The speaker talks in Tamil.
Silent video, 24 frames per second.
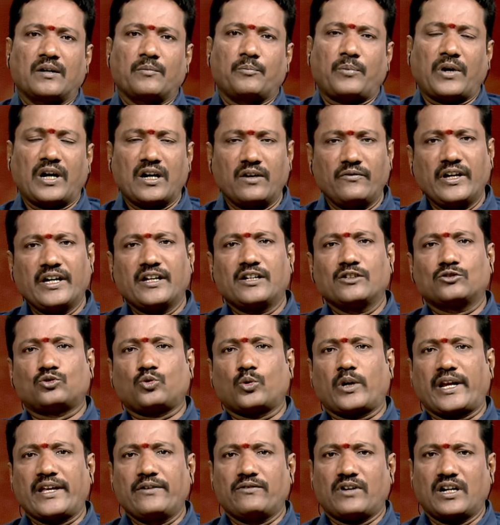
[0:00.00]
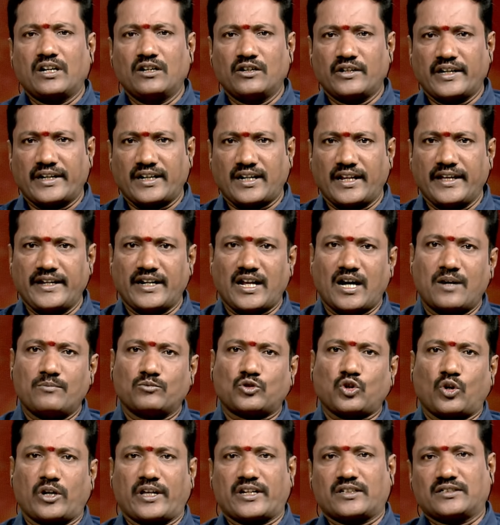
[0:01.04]
பல்வேறு துறை வல்லுநர்களை நாம்
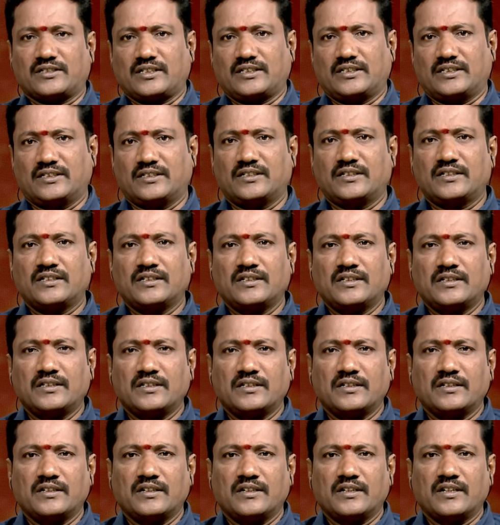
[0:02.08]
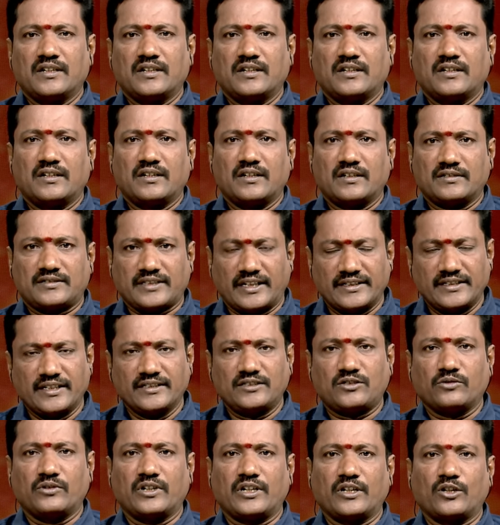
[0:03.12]
தொடர்ந்து
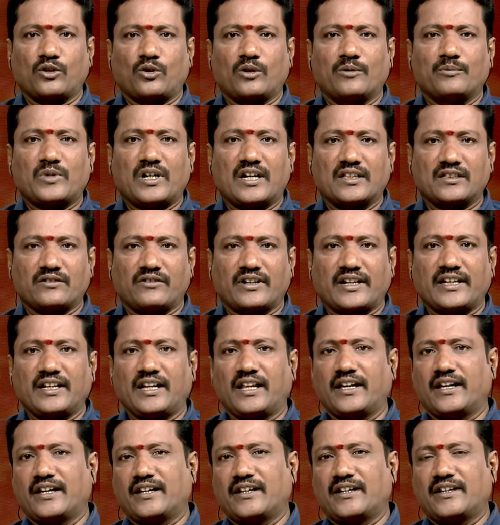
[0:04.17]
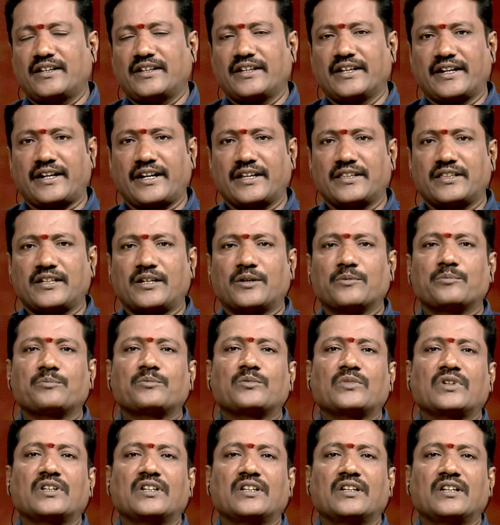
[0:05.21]
சந்தித்து வருகிறோம் அந்த வகையில் இன்றைய தினம்
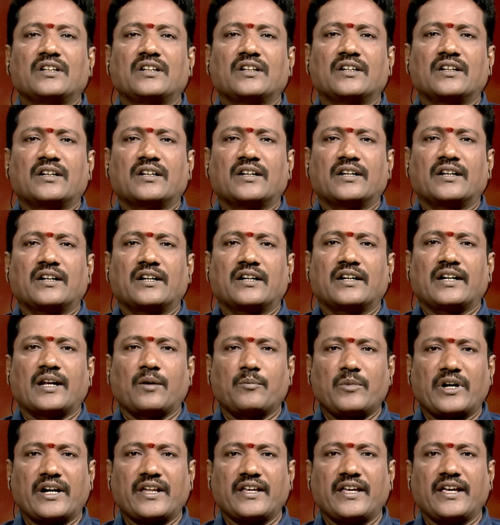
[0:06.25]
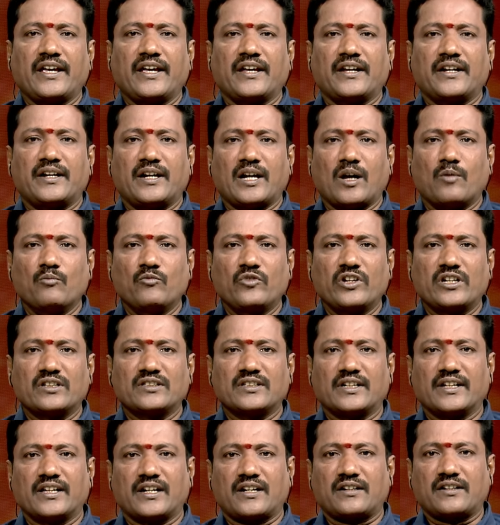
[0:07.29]
நம்மிடையே நம்
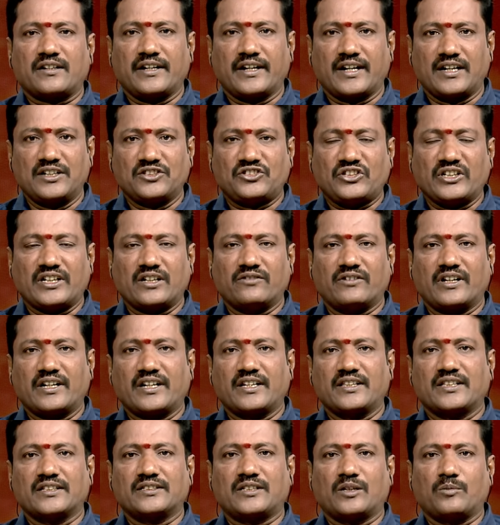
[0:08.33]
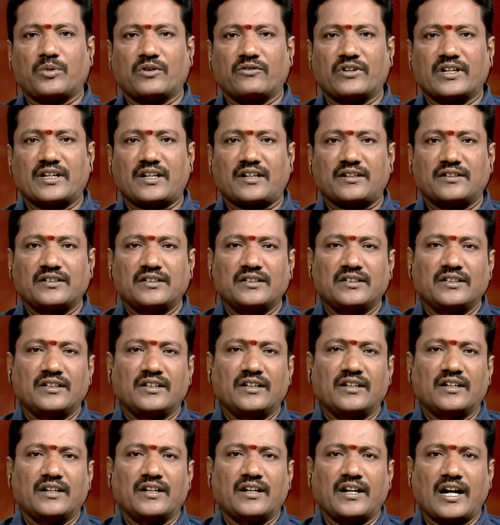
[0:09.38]
விருந்தினர் நிகழ்ச்சிக்கு வருகை தந்திருப்பவர்
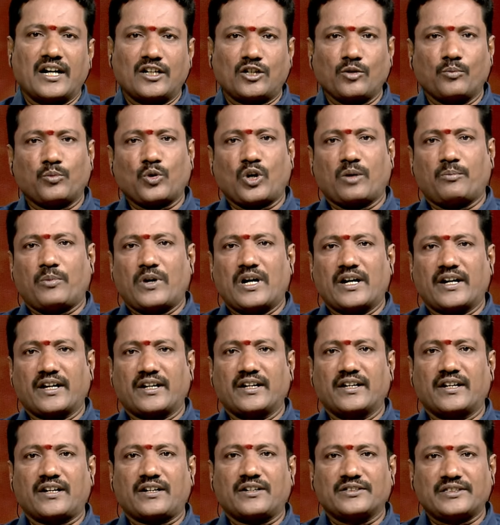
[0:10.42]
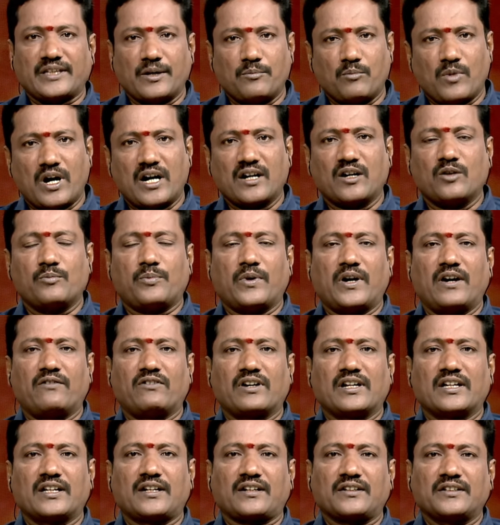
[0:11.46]
நாட்டுப்புற பாடகர் தெம்மாங்கு
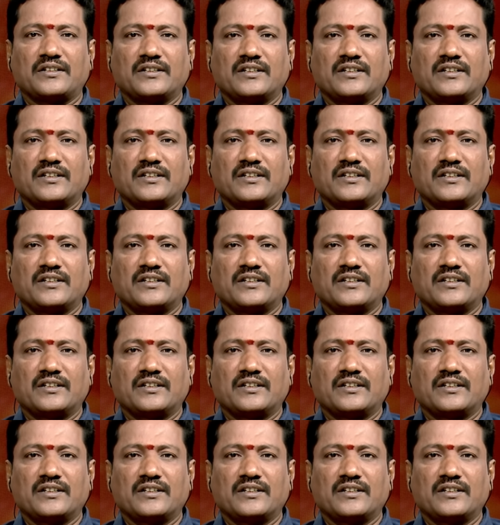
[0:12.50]
பாவலர்